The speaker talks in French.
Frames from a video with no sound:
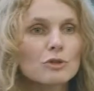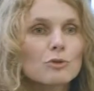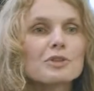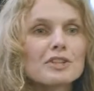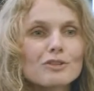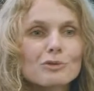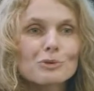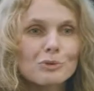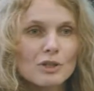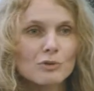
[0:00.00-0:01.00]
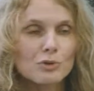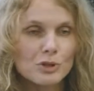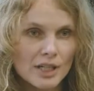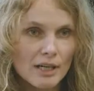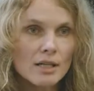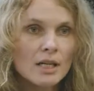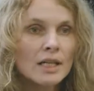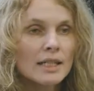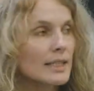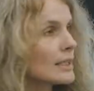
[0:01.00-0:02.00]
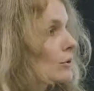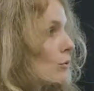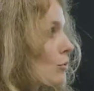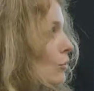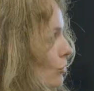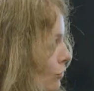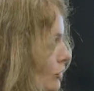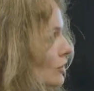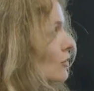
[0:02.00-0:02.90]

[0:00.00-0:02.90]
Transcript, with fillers: on a du Picasso, on a du Goya, et aussi